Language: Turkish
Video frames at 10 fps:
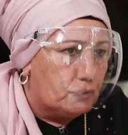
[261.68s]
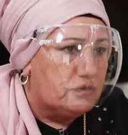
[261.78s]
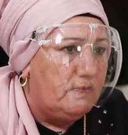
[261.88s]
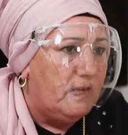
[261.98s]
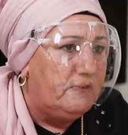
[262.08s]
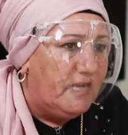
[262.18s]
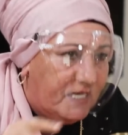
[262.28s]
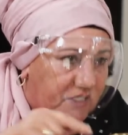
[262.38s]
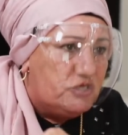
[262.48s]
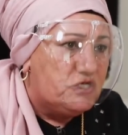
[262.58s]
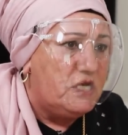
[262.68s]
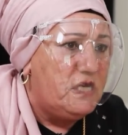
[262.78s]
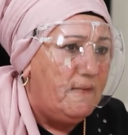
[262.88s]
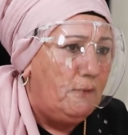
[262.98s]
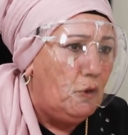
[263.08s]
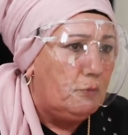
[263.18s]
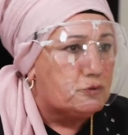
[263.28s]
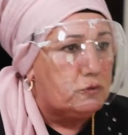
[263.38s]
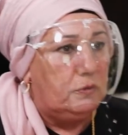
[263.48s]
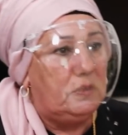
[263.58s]
yiyoruz değil mi? Bir daha ikinciye yiyebiliyor
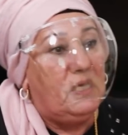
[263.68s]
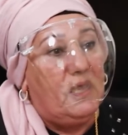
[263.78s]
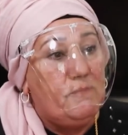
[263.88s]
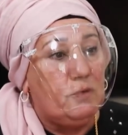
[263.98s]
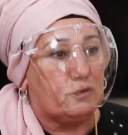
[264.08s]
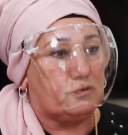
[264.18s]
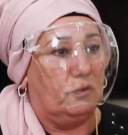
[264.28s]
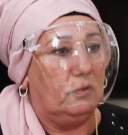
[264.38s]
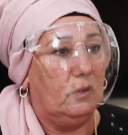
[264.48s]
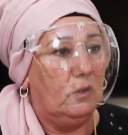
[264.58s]
musun? Yiyemiyorsun.